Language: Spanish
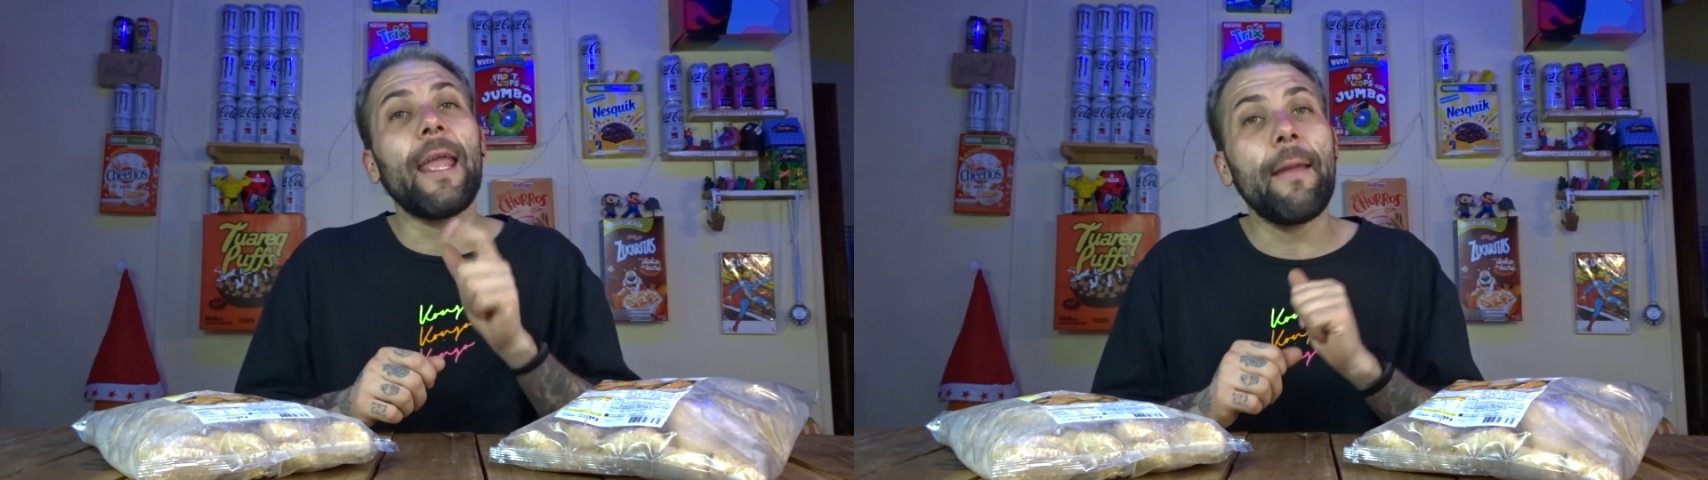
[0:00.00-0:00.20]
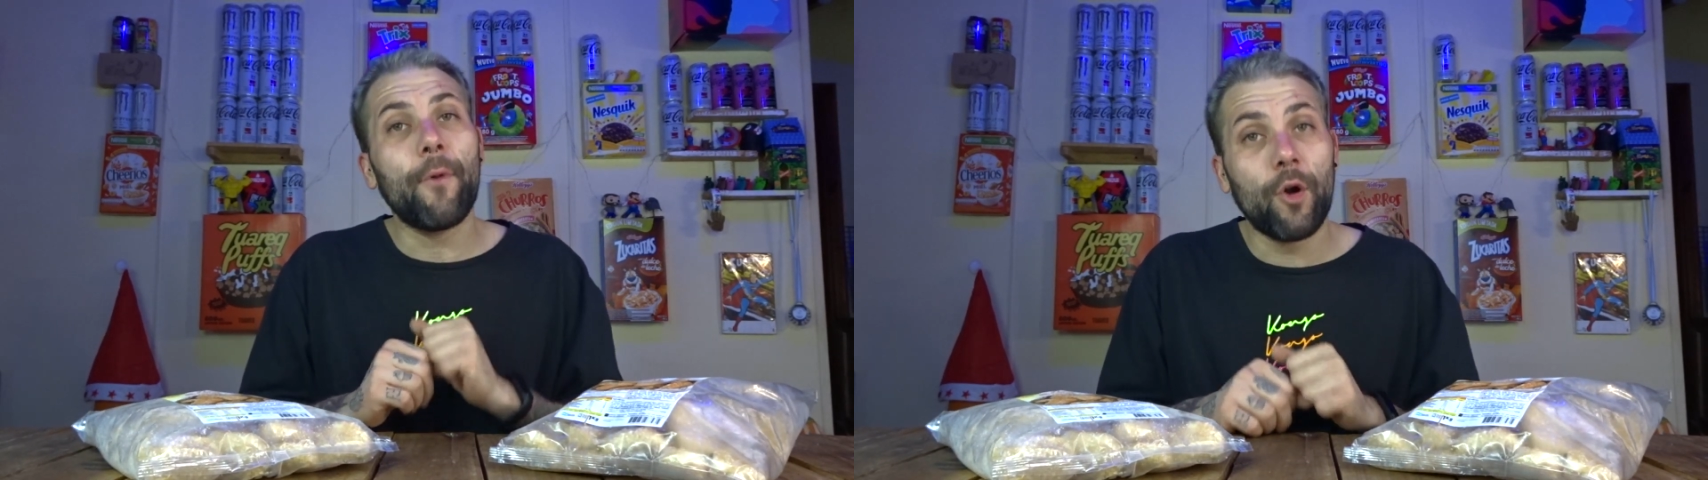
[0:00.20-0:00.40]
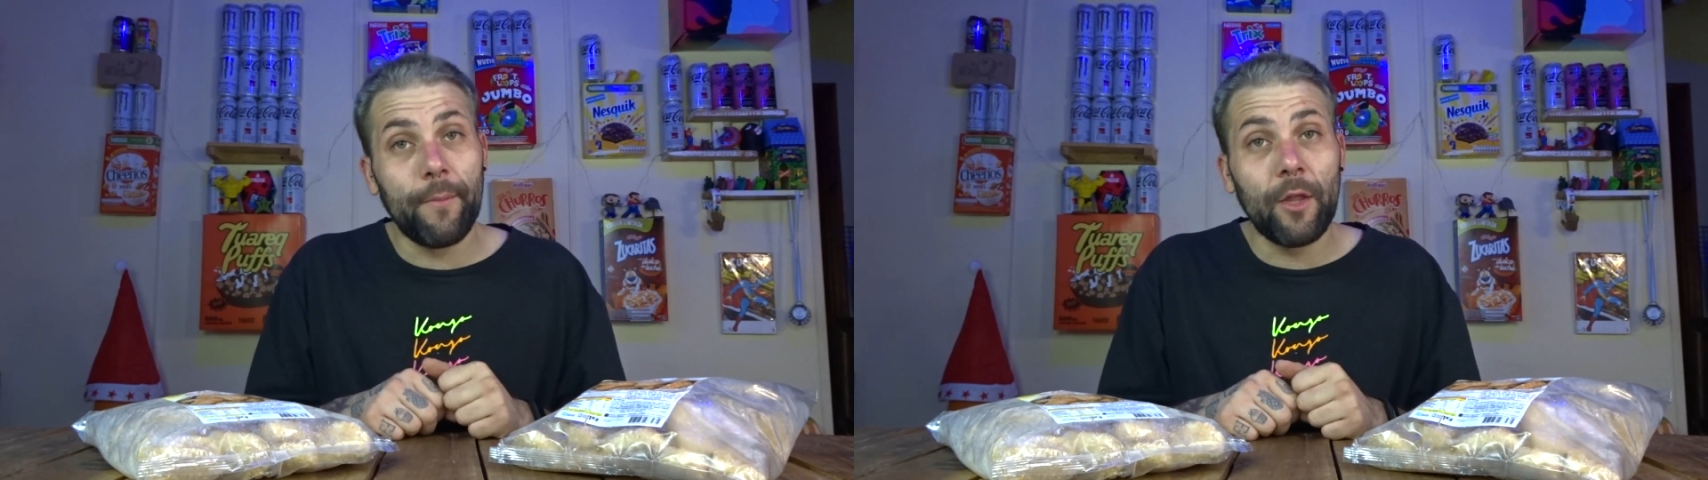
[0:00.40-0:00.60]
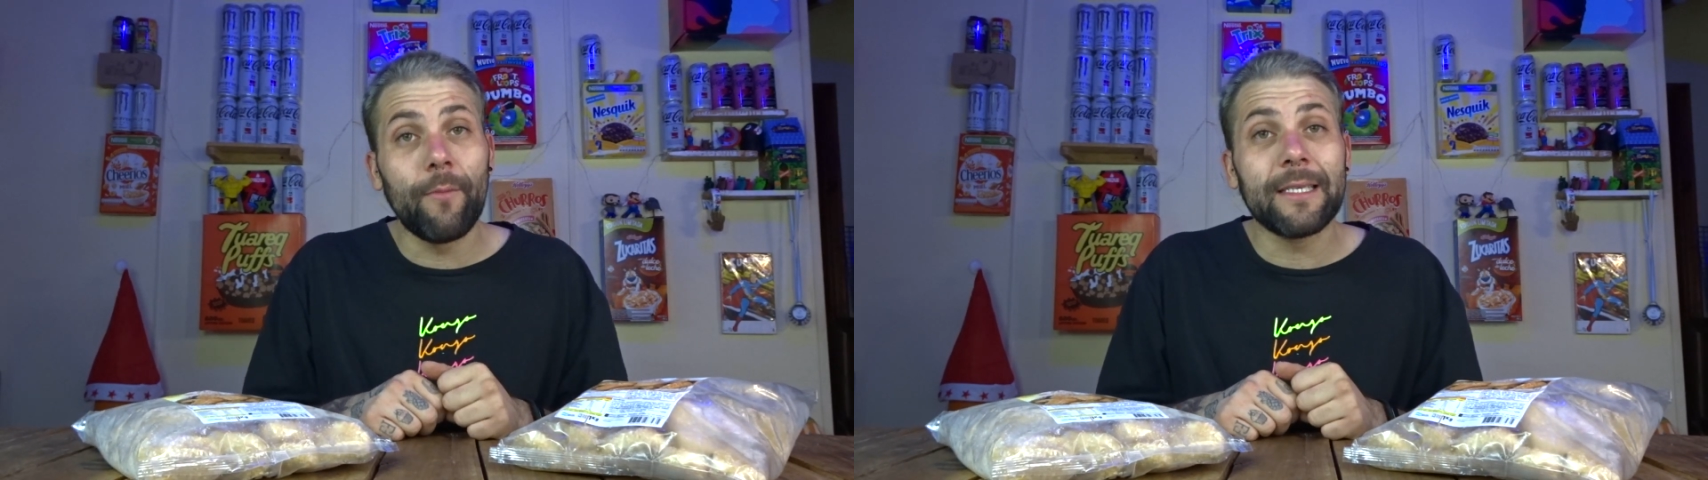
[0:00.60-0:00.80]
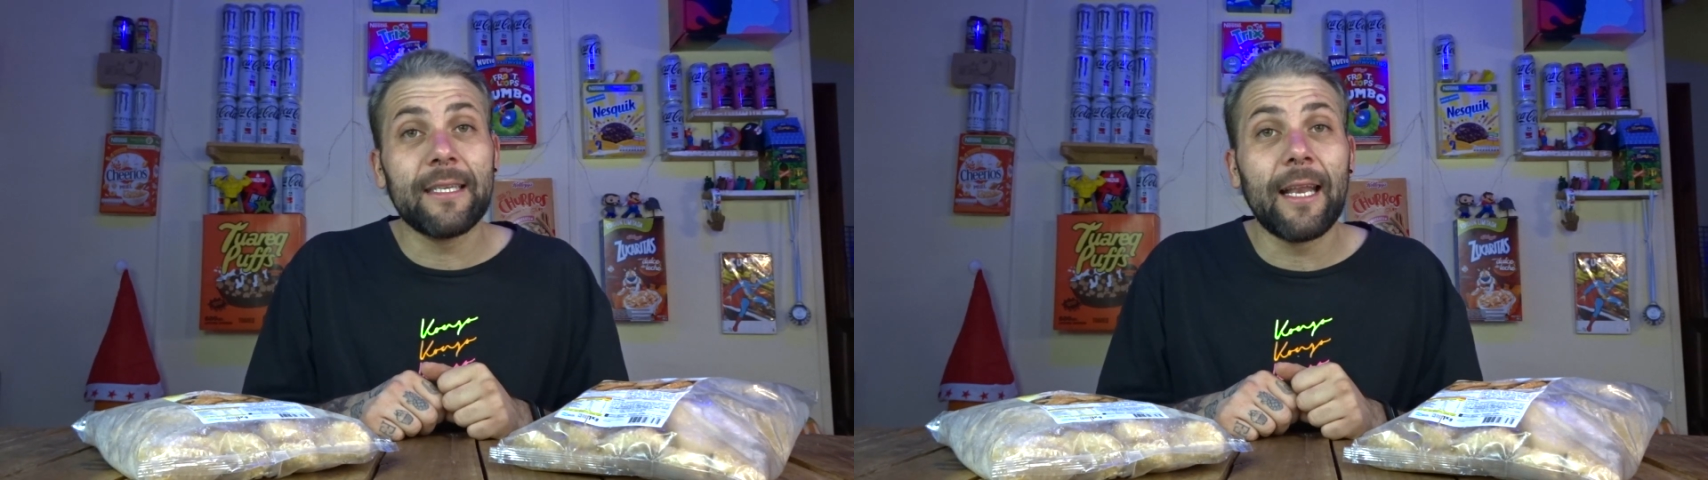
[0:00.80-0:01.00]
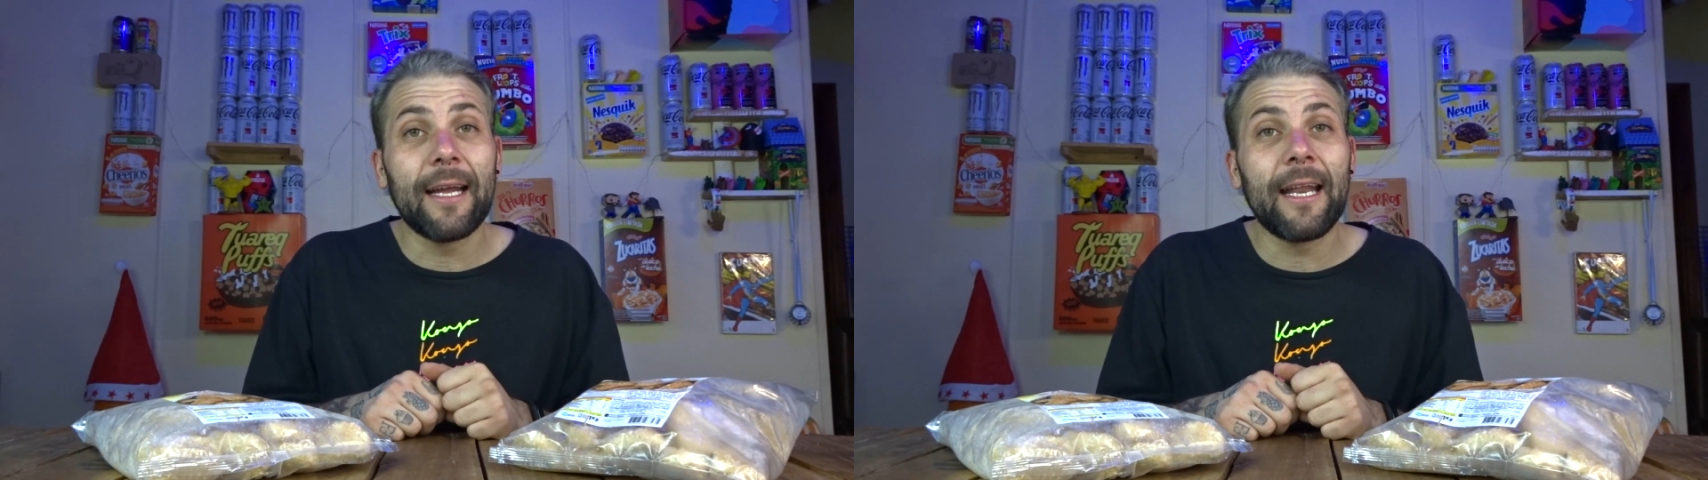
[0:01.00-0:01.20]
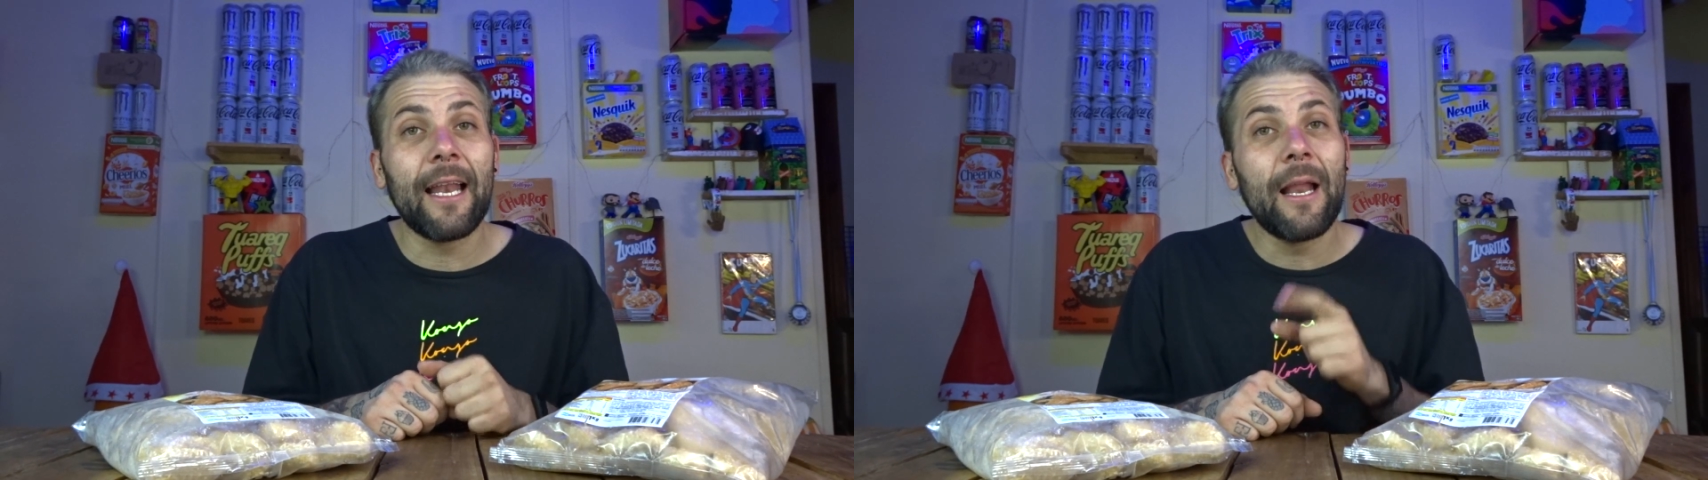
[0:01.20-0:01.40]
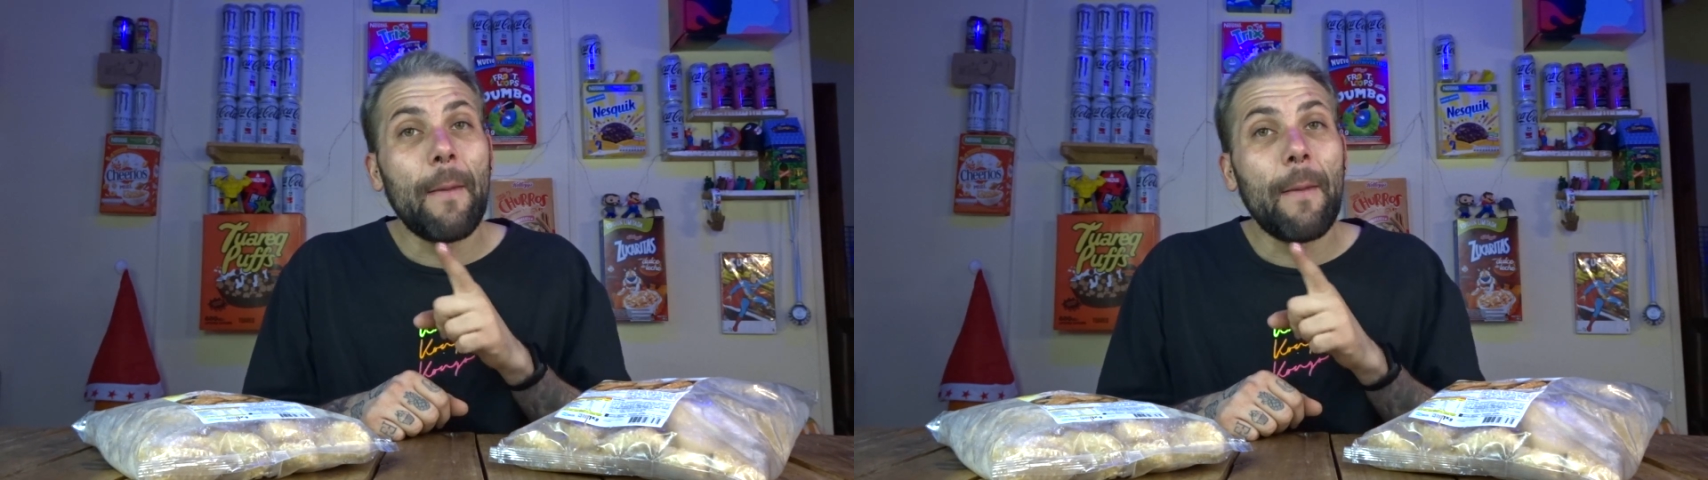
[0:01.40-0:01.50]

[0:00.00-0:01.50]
hemos comido más en el canal,